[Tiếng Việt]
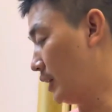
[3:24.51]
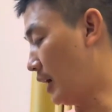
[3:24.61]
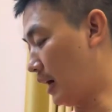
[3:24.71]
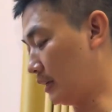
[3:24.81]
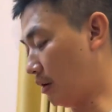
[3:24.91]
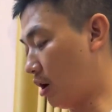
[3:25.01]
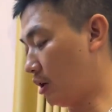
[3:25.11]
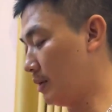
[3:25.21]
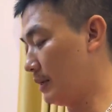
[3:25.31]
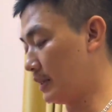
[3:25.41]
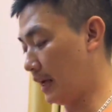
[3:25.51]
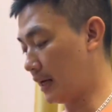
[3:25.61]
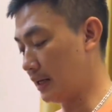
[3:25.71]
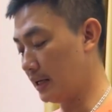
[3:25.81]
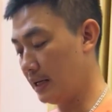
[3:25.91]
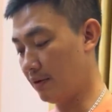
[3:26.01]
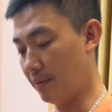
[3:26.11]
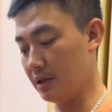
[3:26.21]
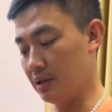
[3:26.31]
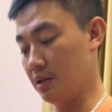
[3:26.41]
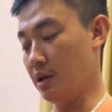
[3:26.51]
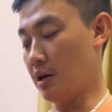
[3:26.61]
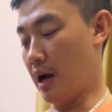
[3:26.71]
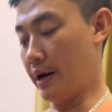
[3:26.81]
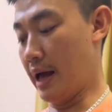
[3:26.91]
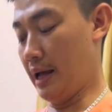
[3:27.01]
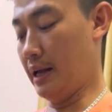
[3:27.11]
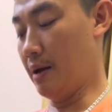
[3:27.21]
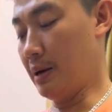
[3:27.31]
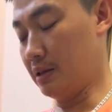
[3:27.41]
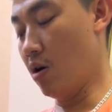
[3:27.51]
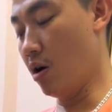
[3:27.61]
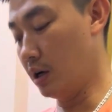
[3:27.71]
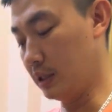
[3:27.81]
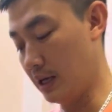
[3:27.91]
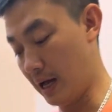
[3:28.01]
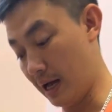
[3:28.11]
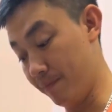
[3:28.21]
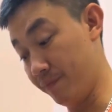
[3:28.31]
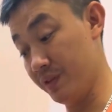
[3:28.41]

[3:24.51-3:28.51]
à, sau đó thì mình sẽ cất đi và mình à, để nếu mà thường thì là